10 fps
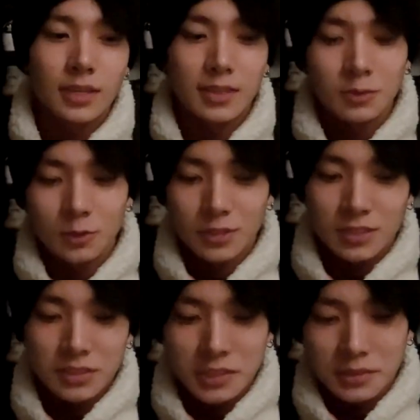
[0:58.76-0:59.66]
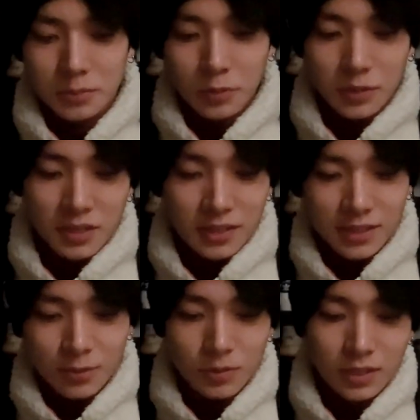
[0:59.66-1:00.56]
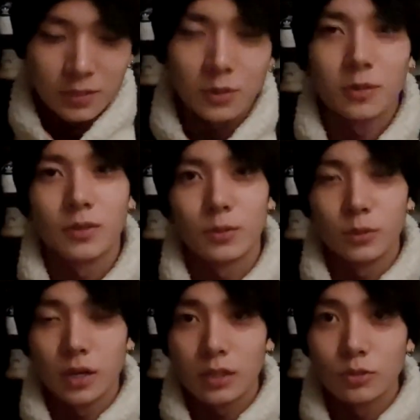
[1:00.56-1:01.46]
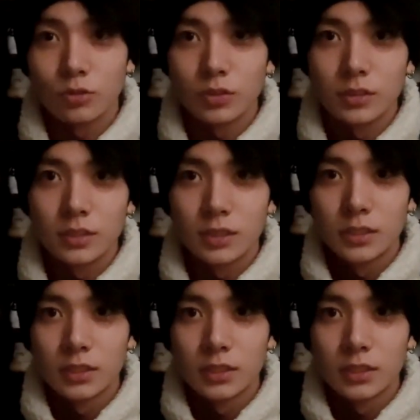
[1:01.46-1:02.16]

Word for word: 개인적인 시간을 보내기 위해서 오늘 하루를